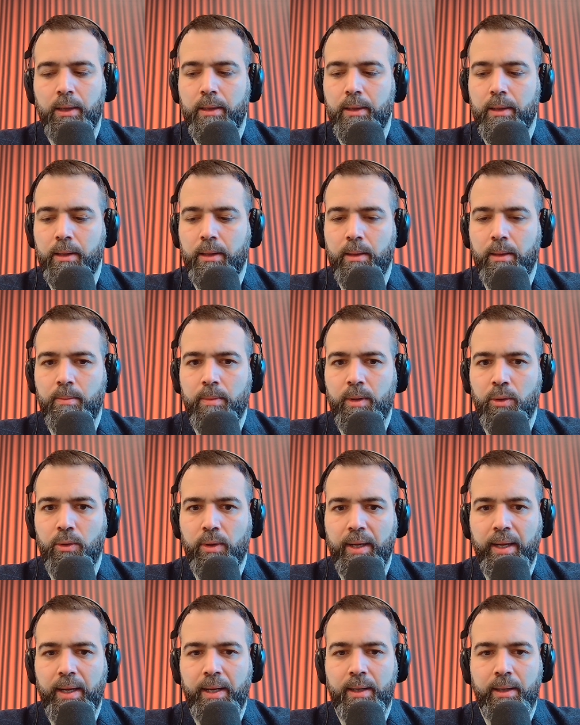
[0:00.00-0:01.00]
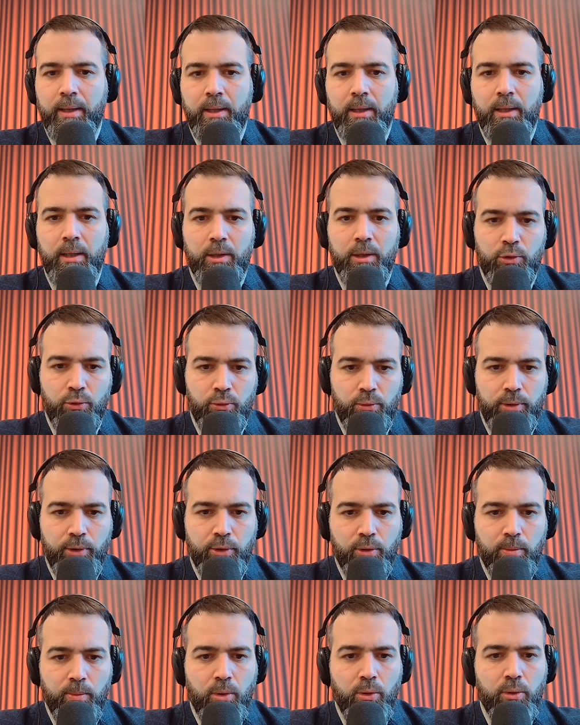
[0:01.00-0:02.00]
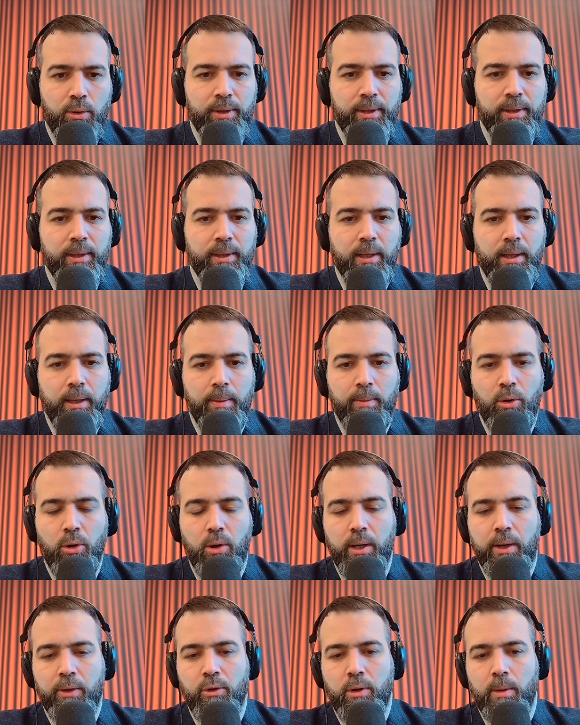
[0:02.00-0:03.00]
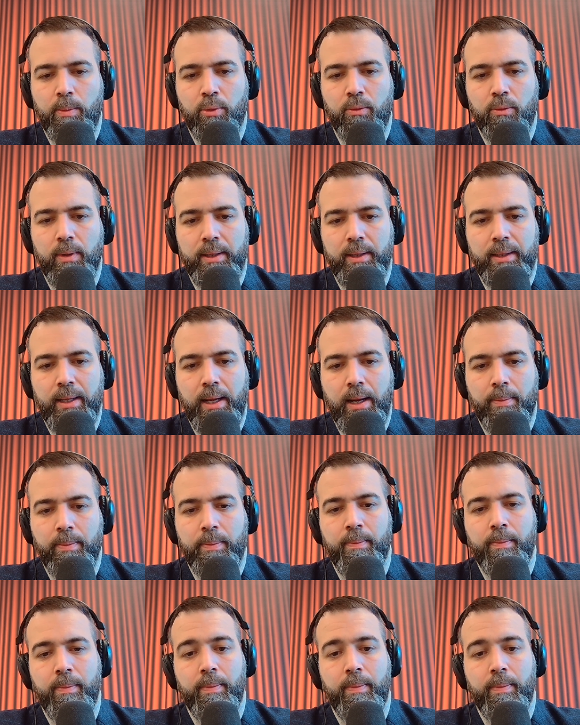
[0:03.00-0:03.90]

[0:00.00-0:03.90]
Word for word: eh, minorenni e sugli ormoni che bloccano la povertà,